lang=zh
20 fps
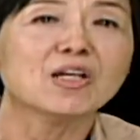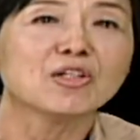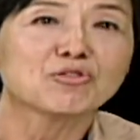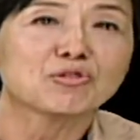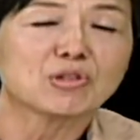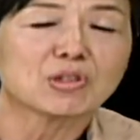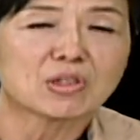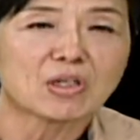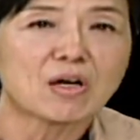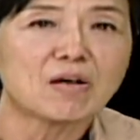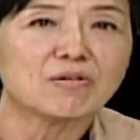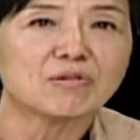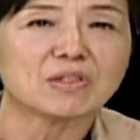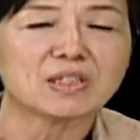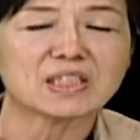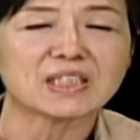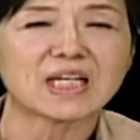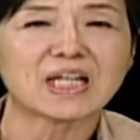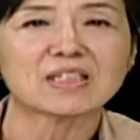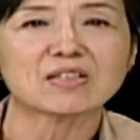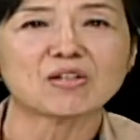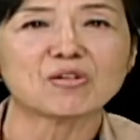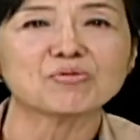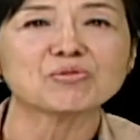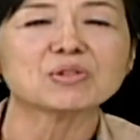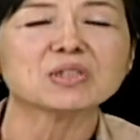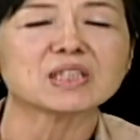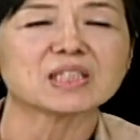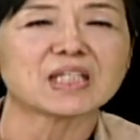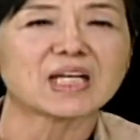去偷人家
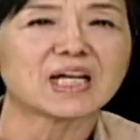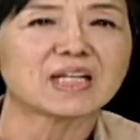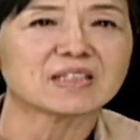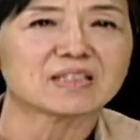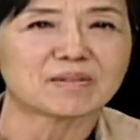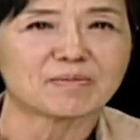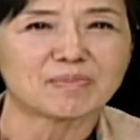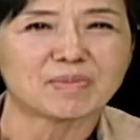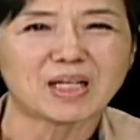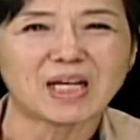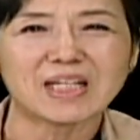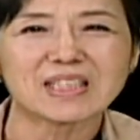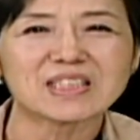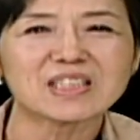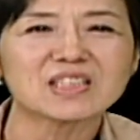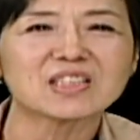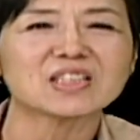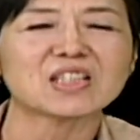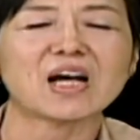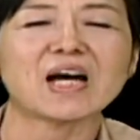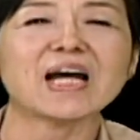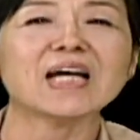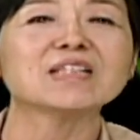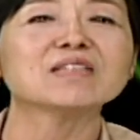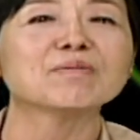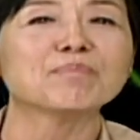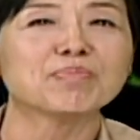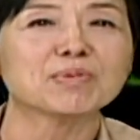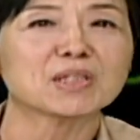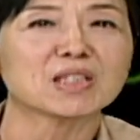东西啊什么啊，这小孩
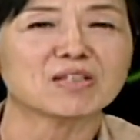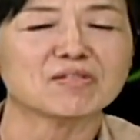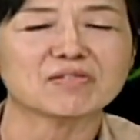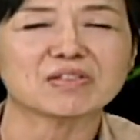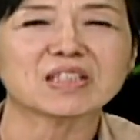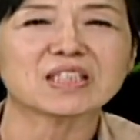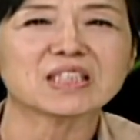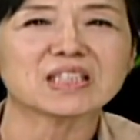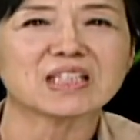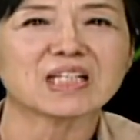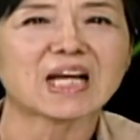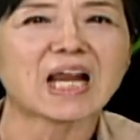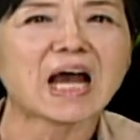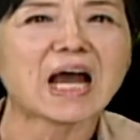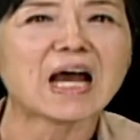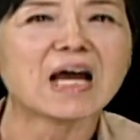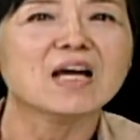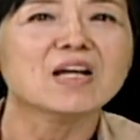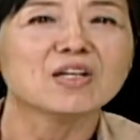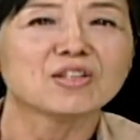子不懂事啦，